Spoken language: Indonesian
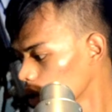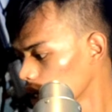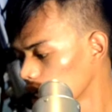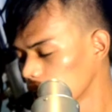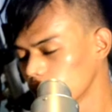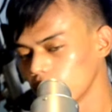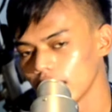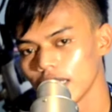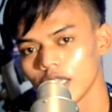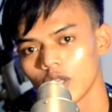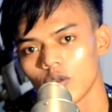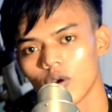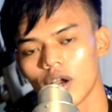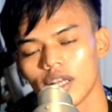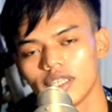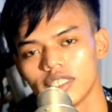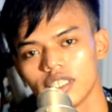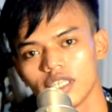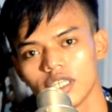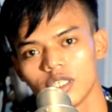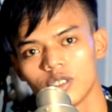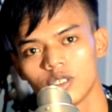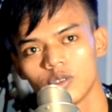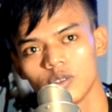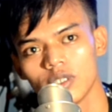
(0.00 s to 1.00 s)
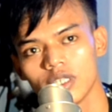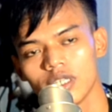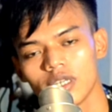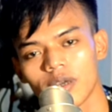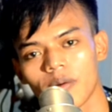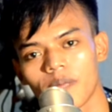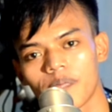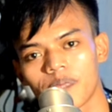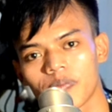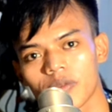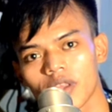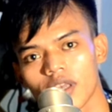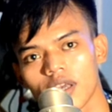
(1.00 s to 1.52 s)
ini gitu aja ya cuy
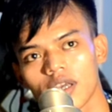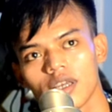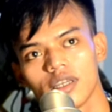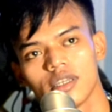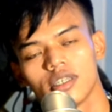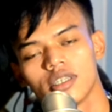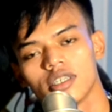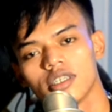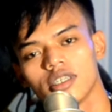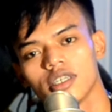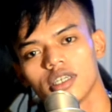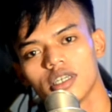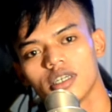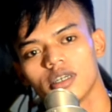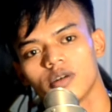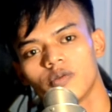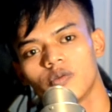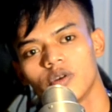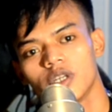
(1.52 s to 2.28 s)
eh,